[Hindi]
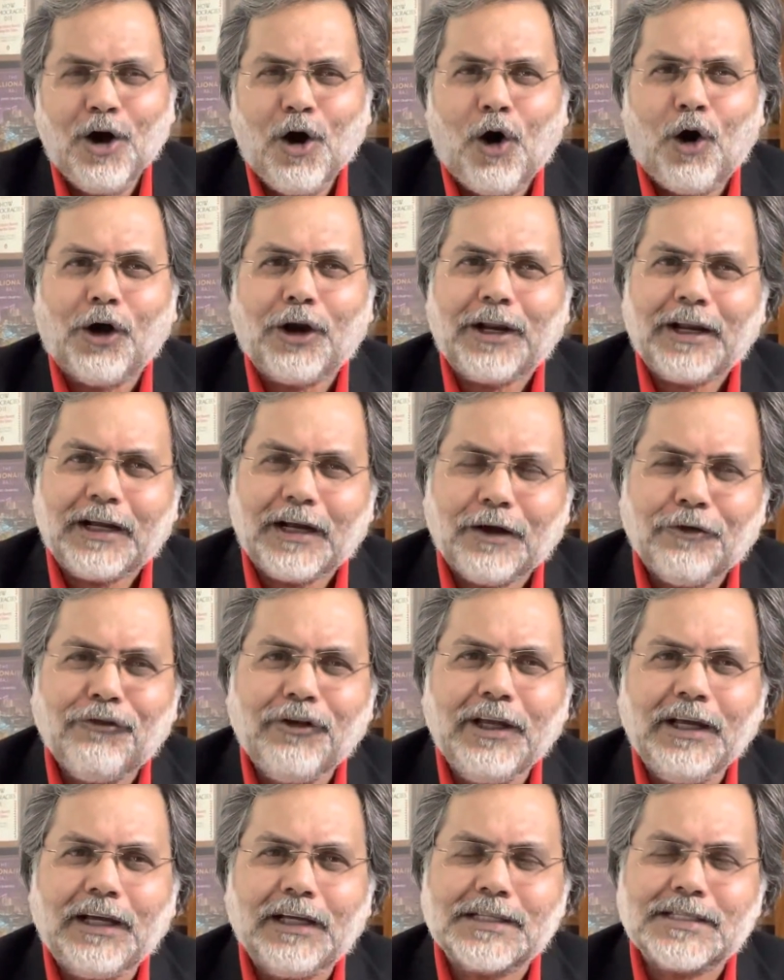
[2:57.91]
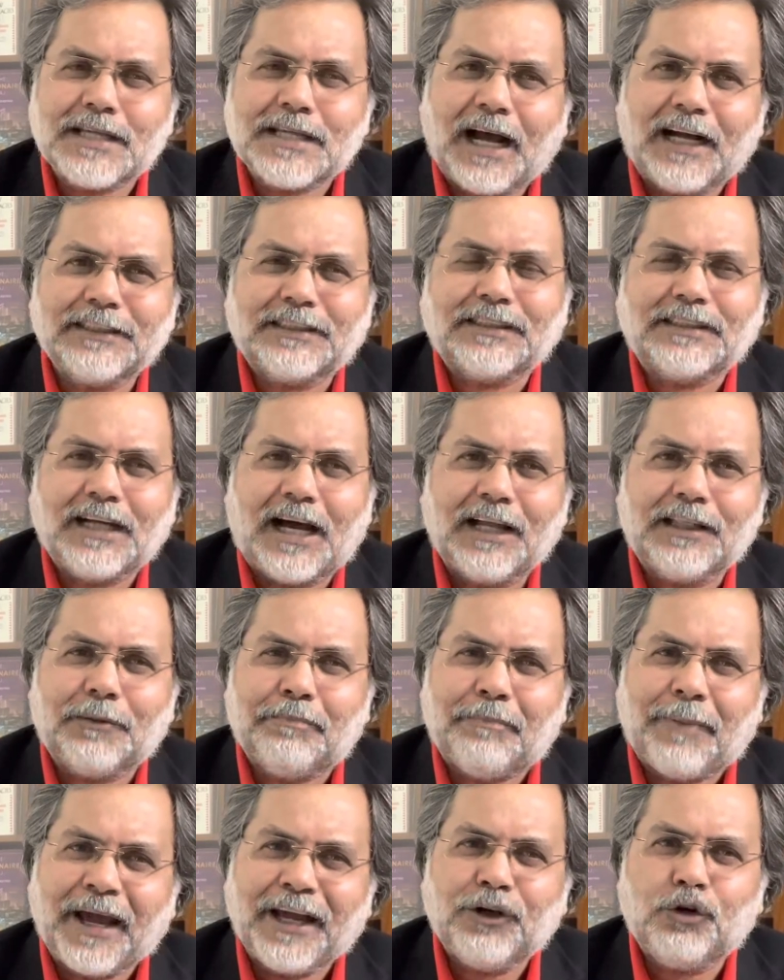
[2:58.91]
और रिकवरी के साथ साथ
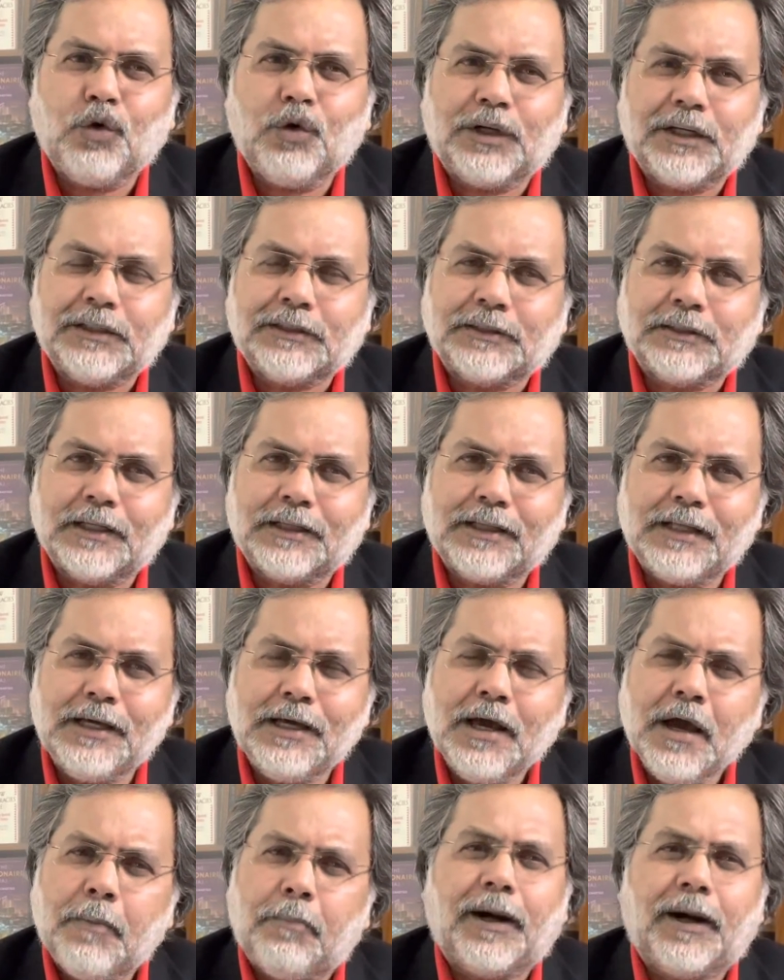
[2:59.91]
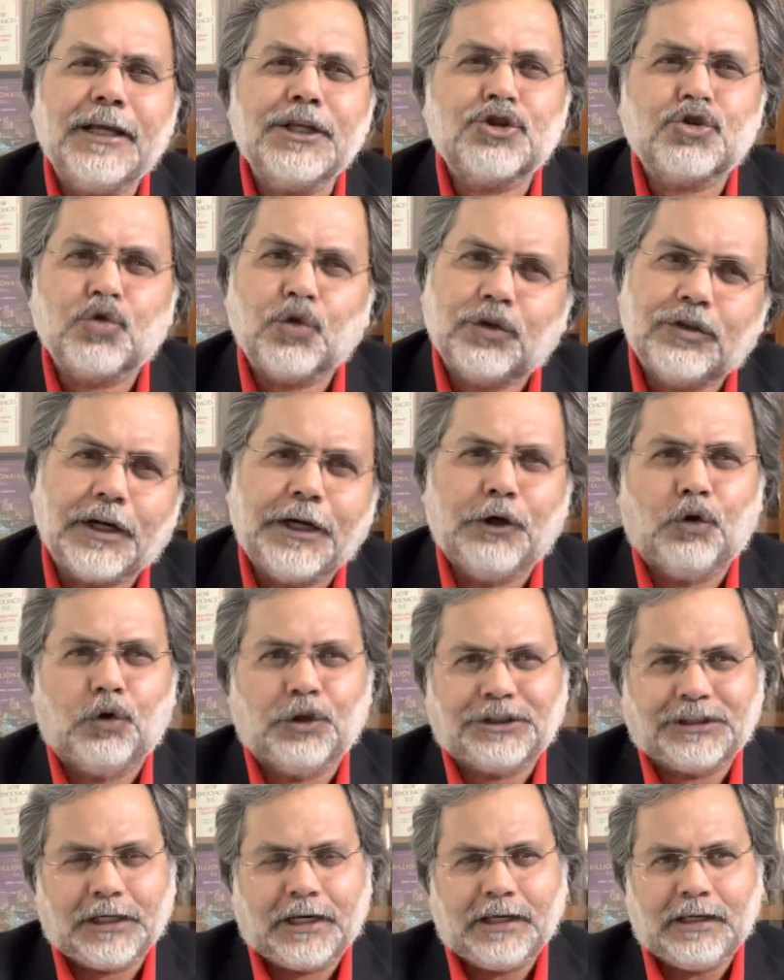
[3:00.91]
बैंकों की स्थिति बड़ी सुदृढ़ हो
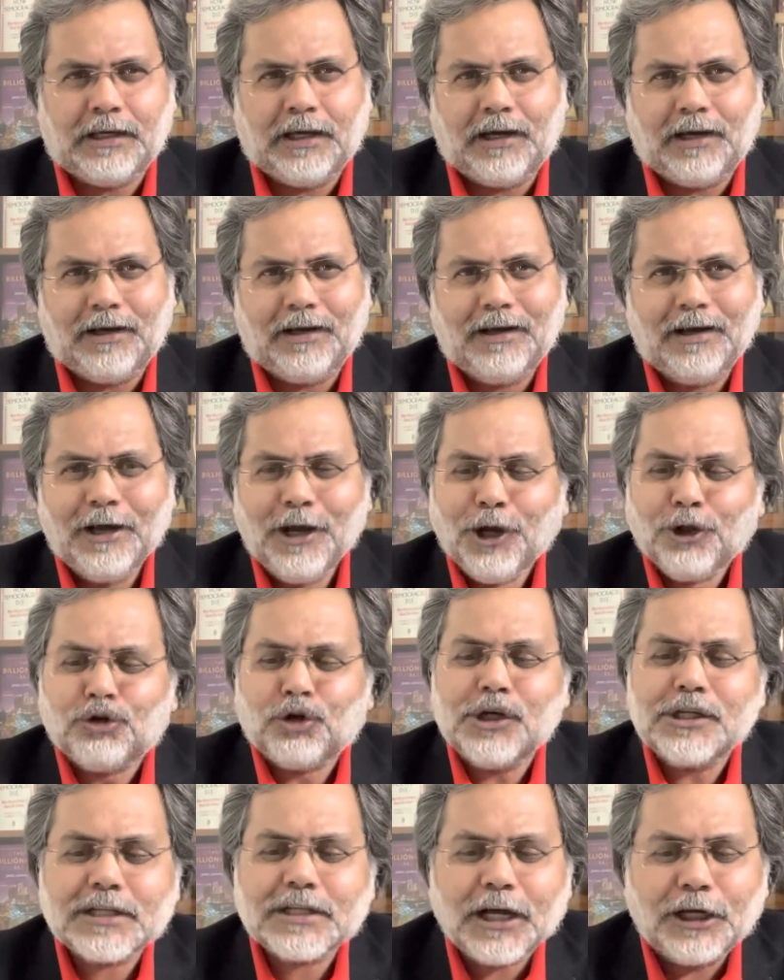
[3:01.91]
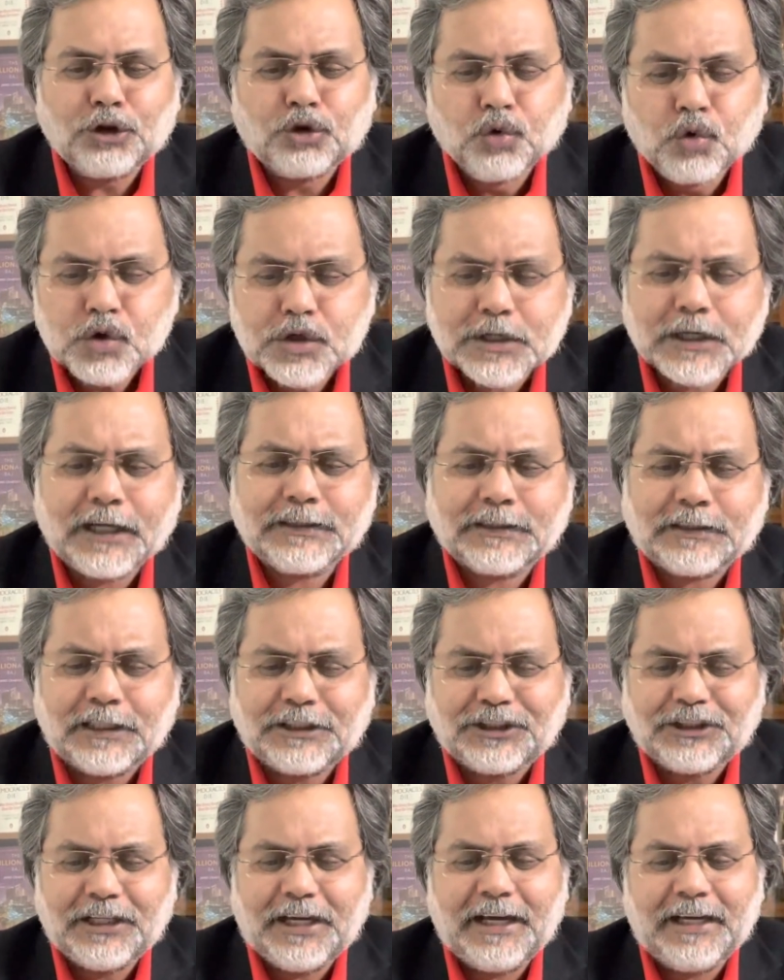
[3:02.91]
चली है तो इसका दूसरा
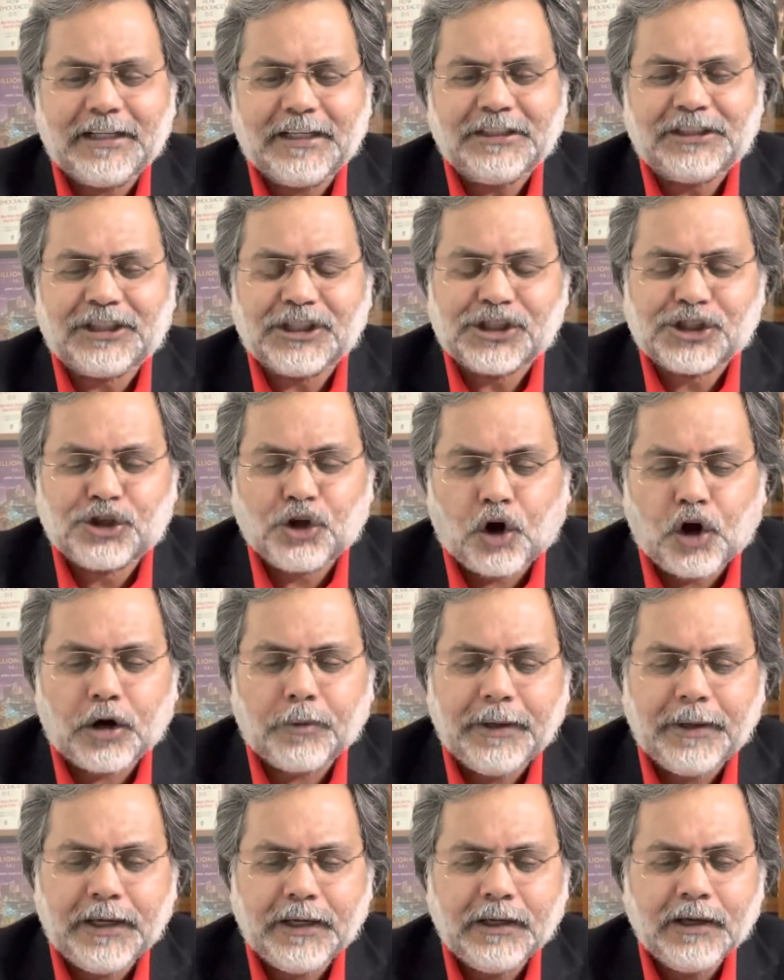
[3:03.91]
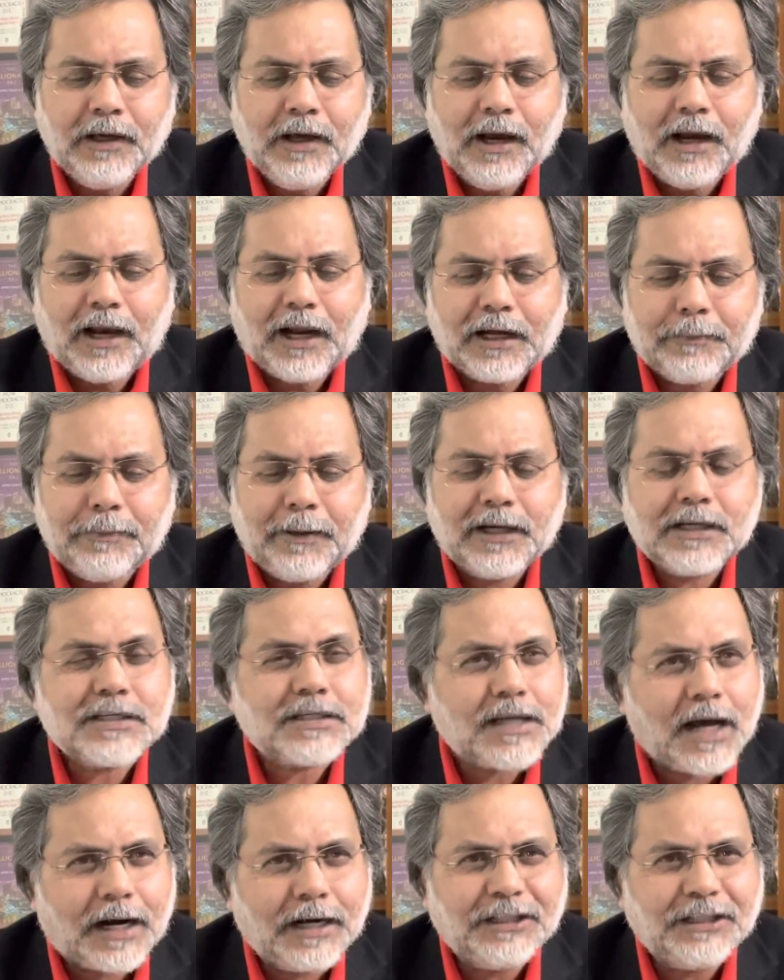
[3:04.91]
सच यह है कि जिस दौर में लगभग साढ़े